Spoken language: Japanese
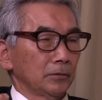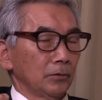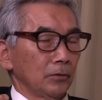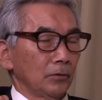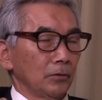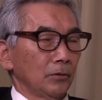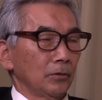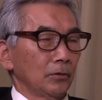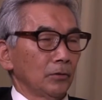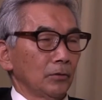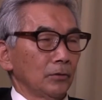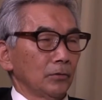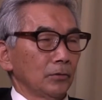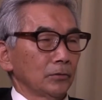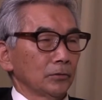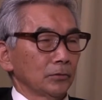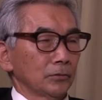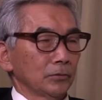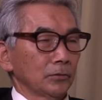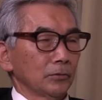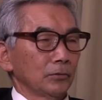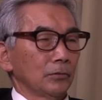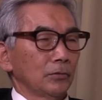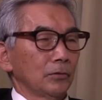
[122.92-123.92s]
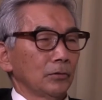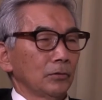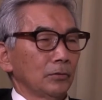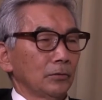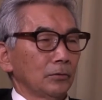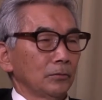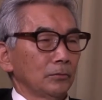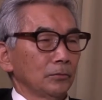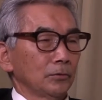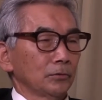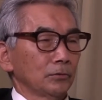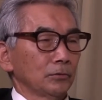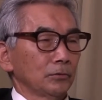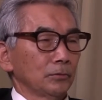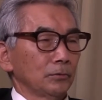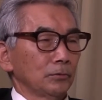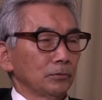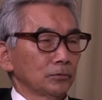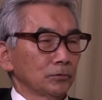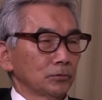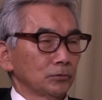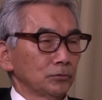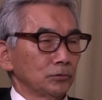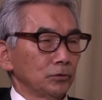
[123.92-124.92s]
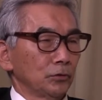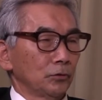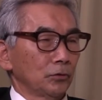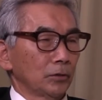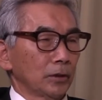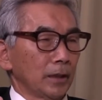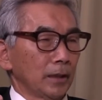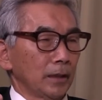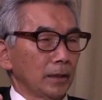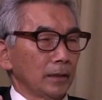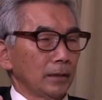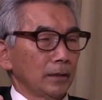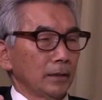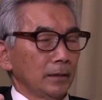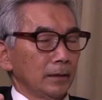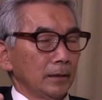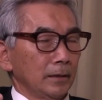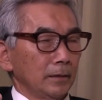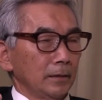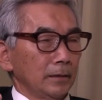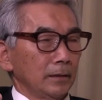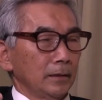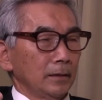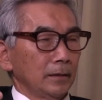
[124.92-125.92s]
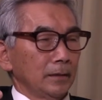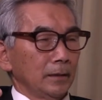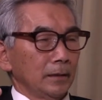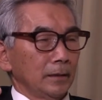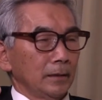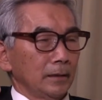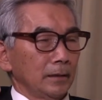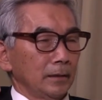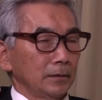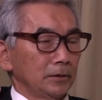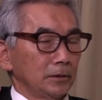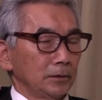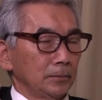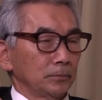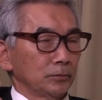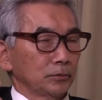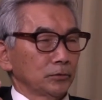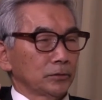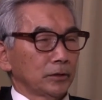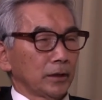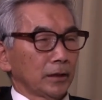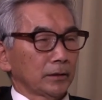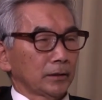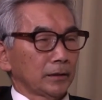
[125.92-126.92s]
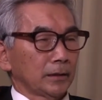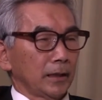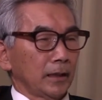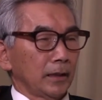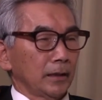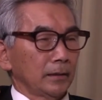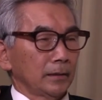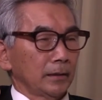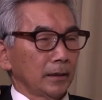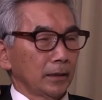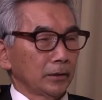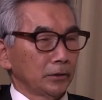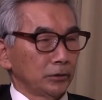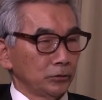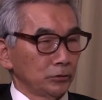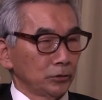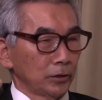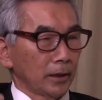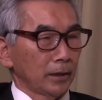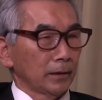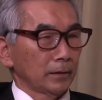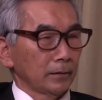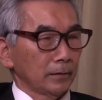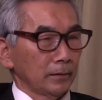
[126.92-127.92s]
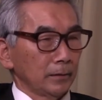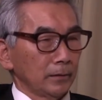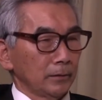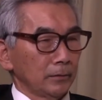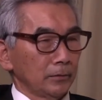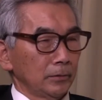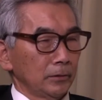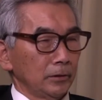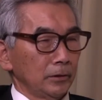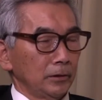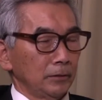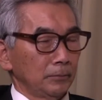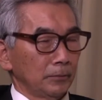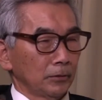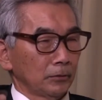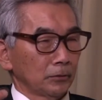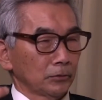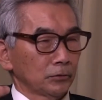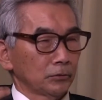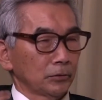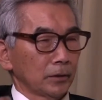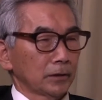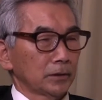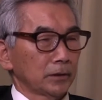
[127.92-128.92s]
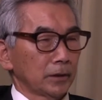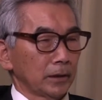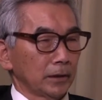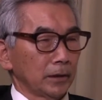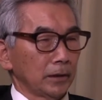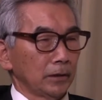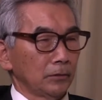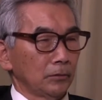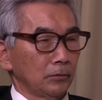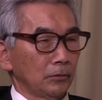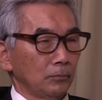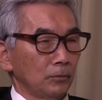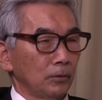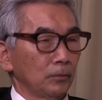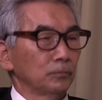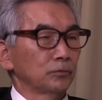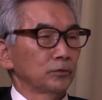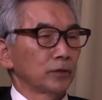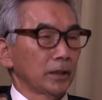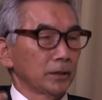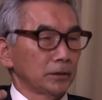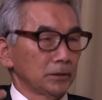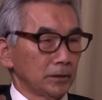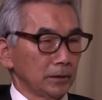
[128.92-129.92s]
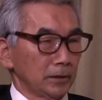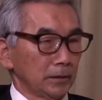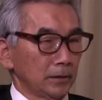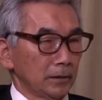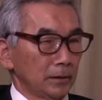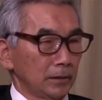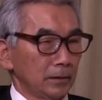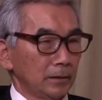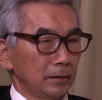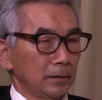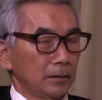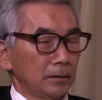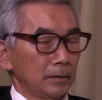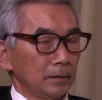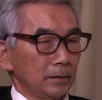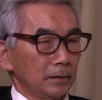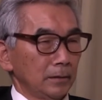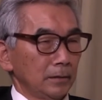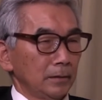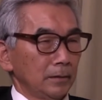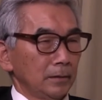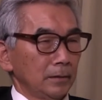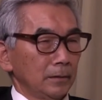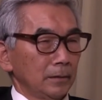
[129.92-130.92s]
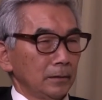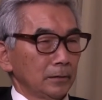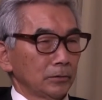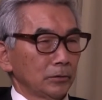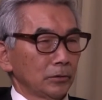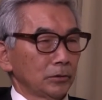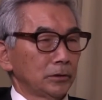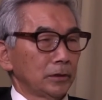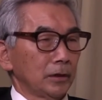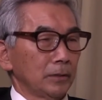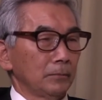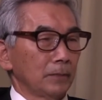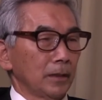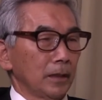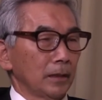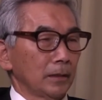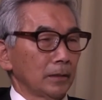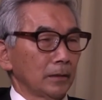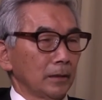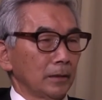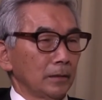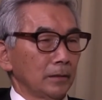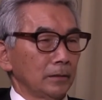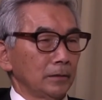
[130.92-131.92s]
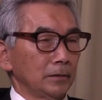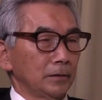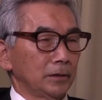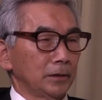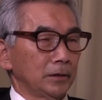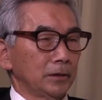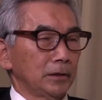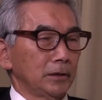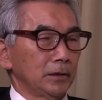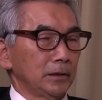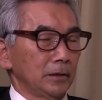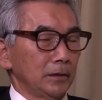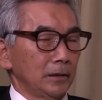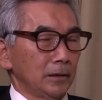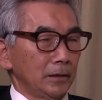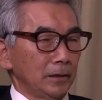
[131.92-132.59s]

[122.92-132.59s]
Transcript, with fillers: のその最もするような人物だった萩生田今の菅政権の文部大臣そして今次期